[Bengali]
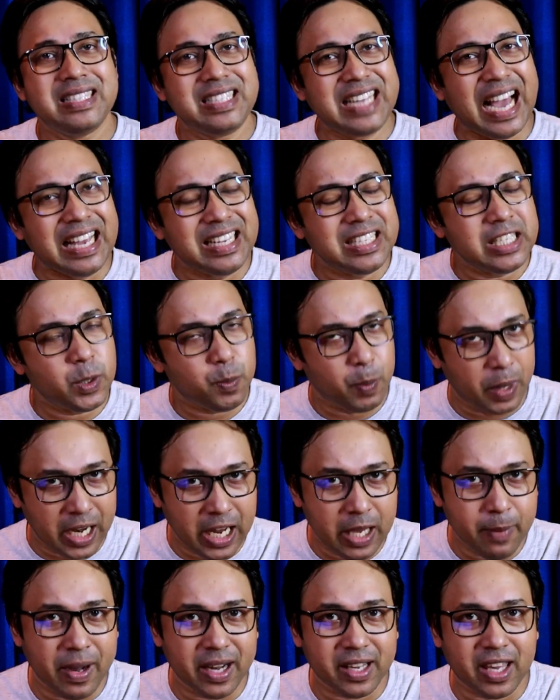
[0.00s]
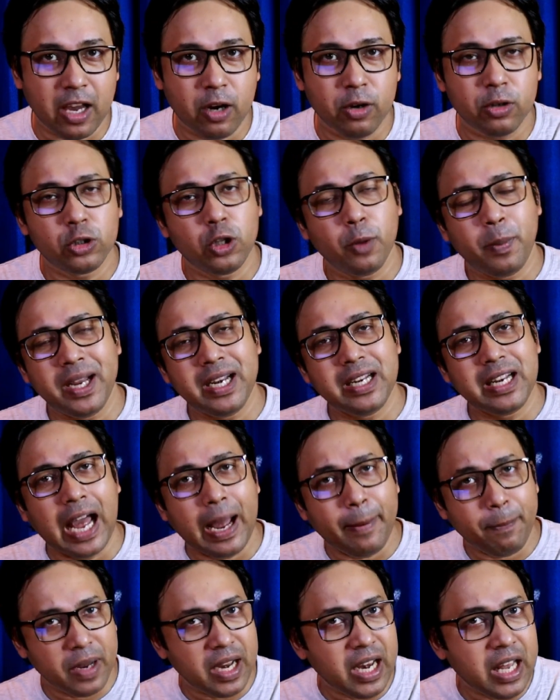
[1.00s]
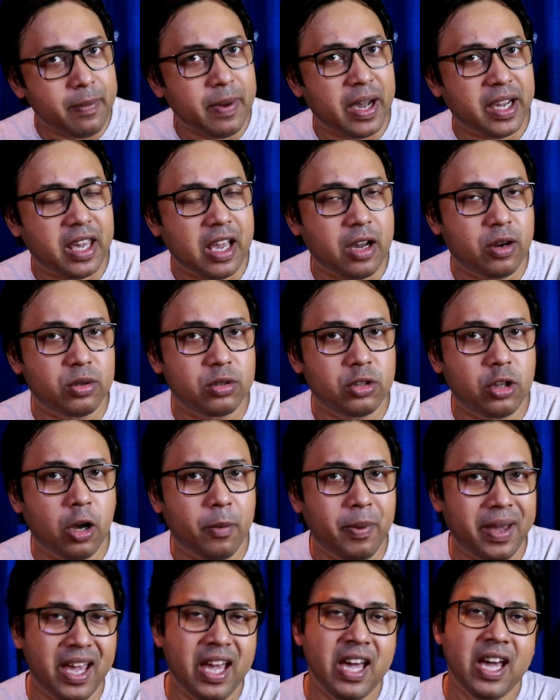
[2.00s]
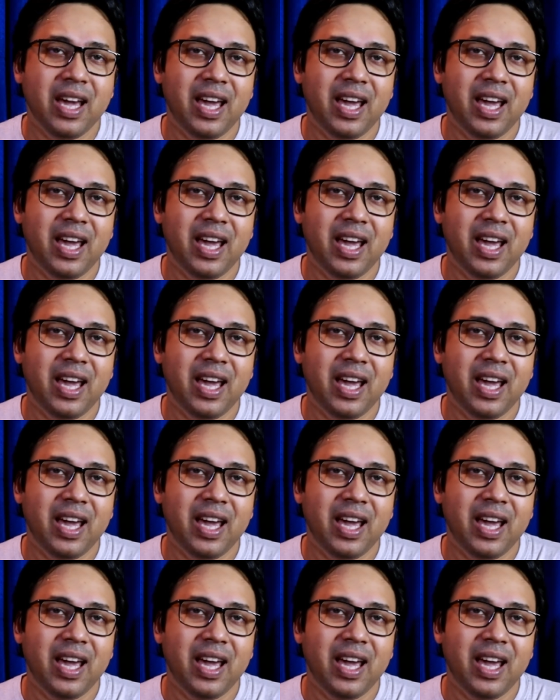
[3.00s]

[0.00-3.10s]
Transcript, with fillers: চান্স পেলেই বা কী করতে হবে না পেলেই বা কী করতে হবে